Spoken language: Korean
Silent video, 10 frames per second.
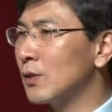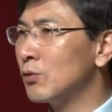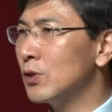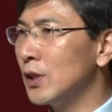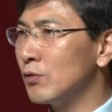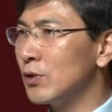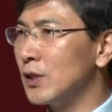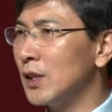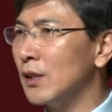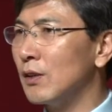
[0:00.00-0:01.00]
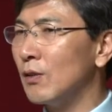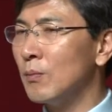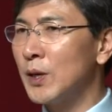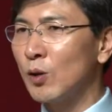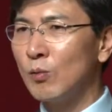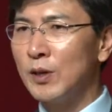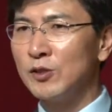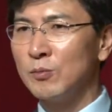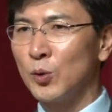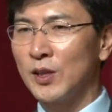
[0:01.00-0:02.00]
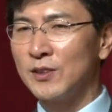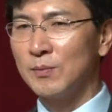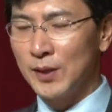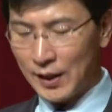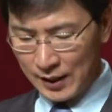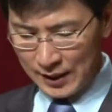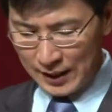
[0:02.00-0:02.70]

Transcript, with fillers: 추진해 주시니 얼마나 고마운지 모르겠습니다.